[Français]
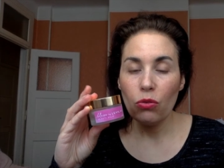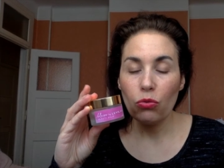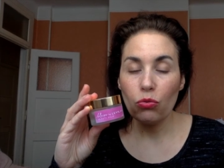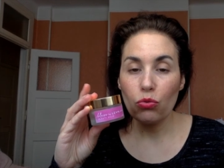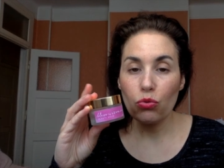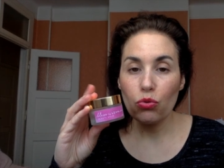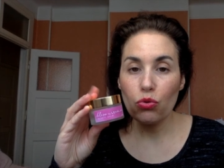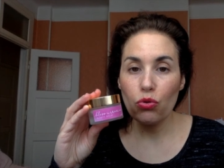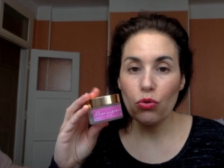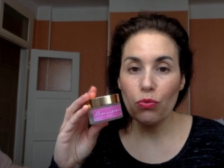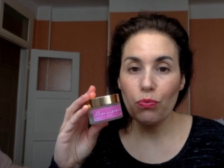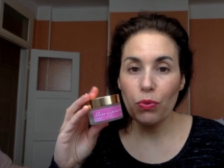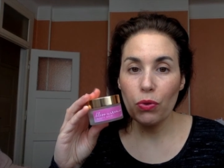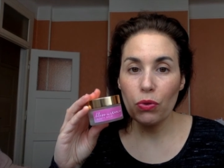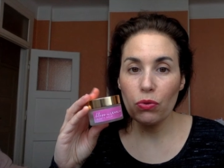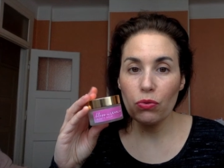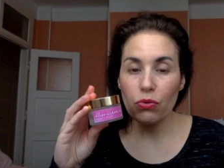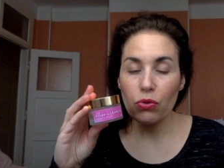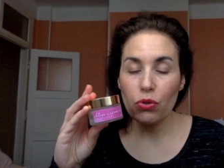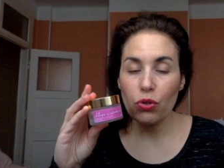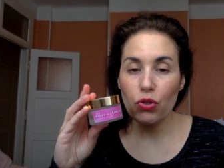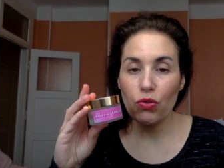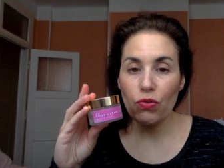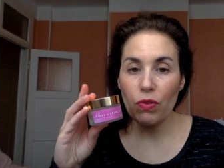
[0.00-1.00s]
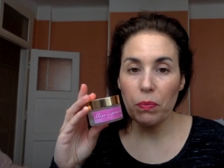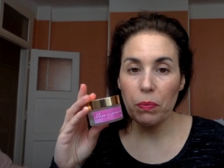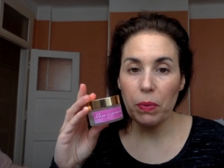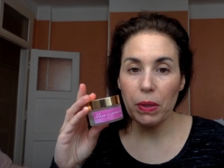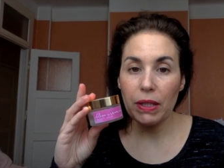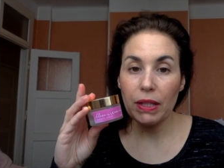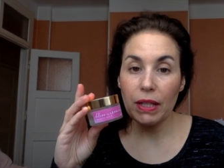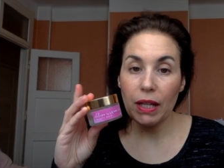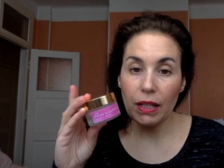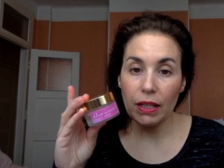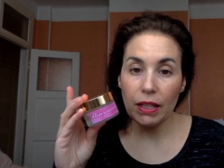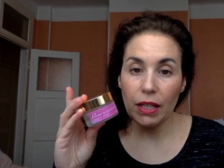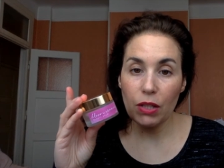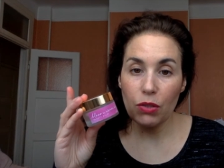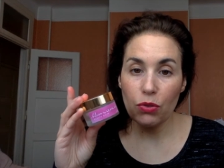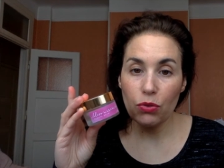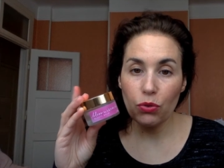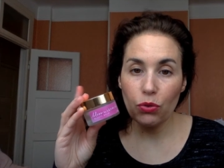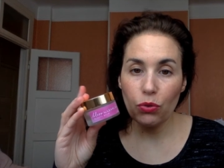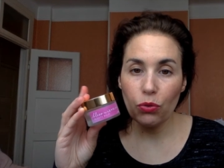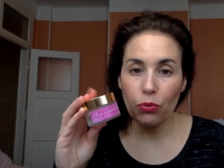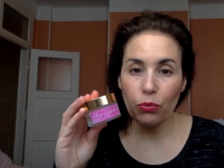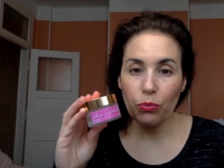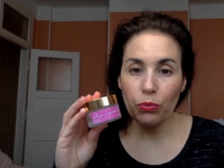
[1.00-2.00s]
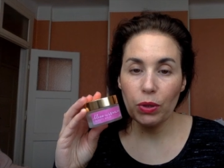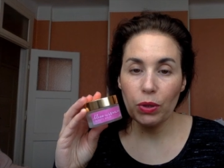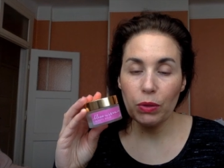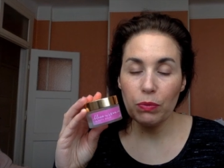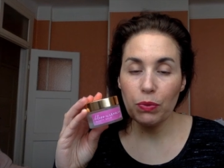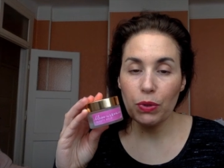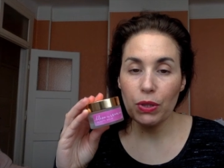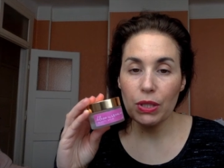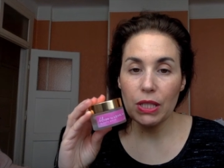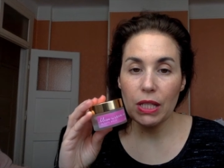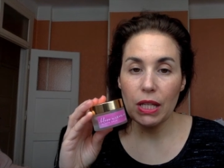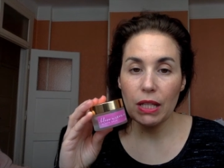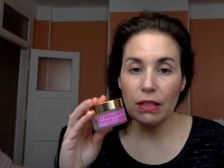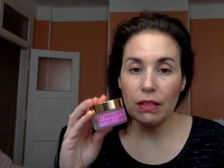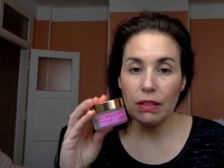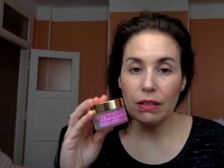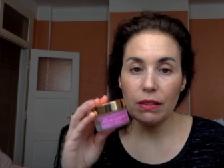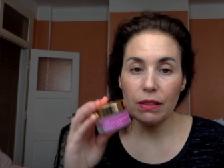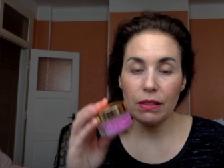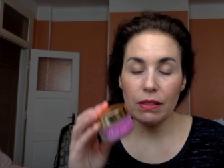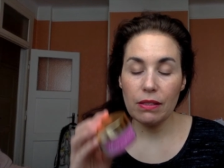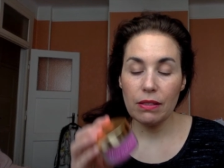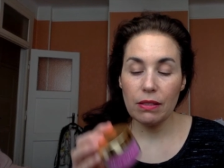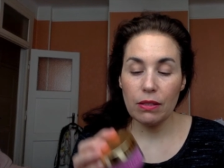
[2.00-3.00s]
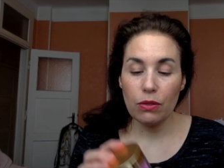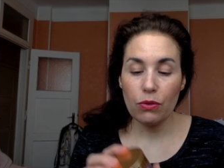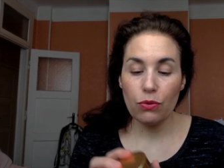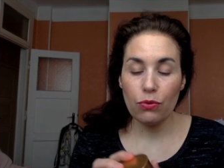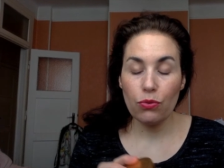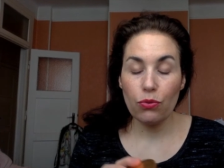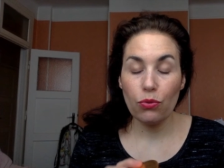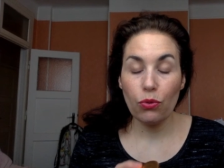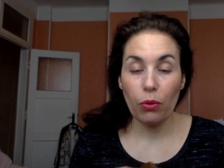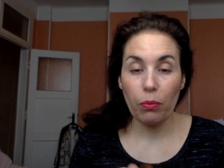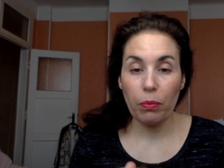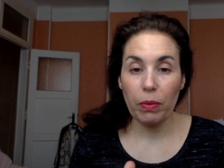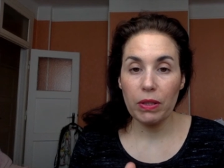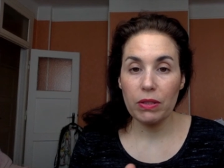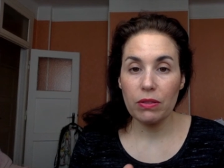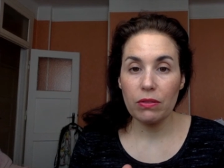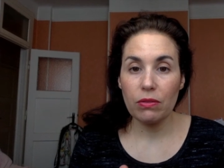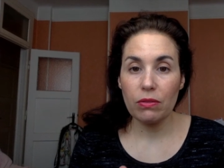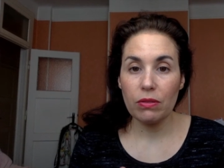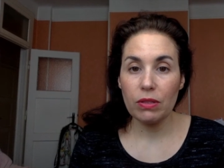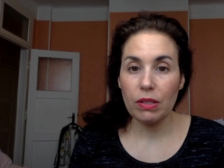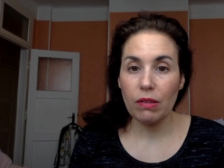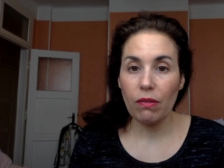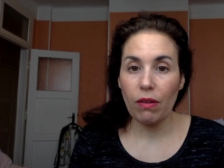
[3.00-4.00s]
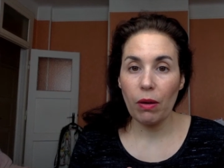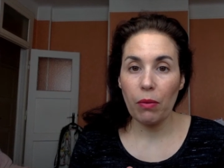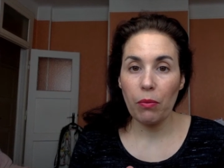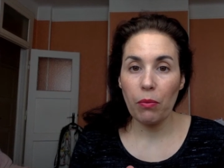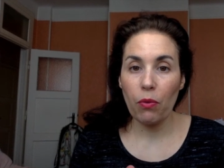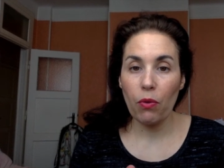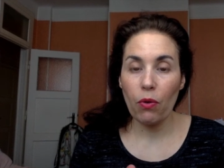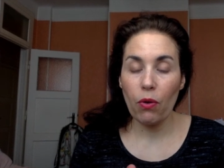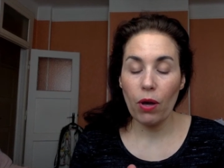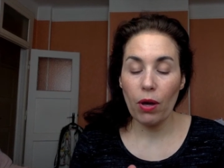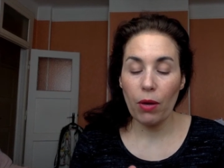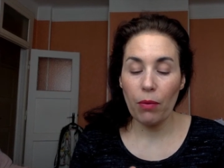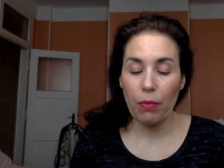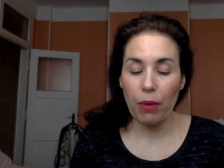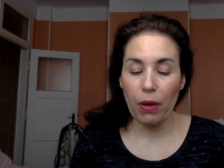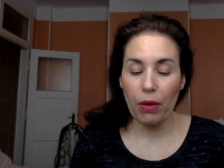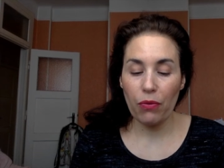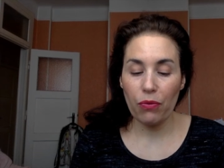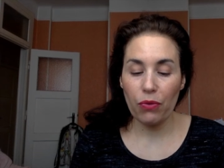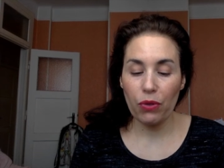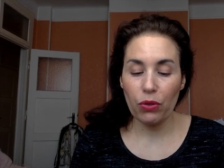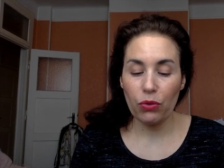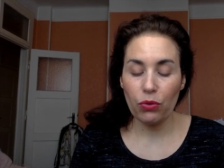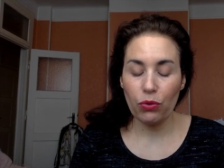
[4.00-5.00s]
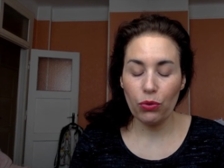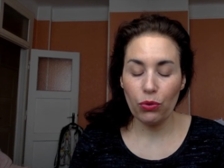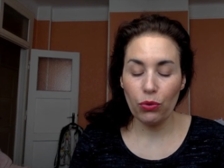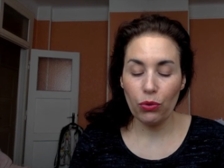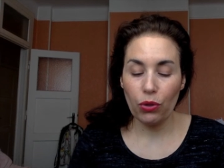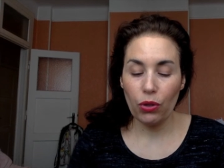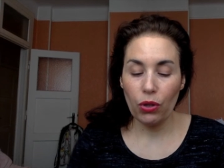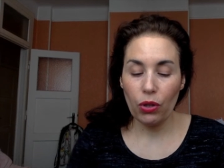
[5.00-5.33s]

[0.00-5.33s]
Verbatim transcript: Donc, je pense que je vais pas tarder à succomber pour cet été, c'est sûr, parce que c'est vraiment un parfum de,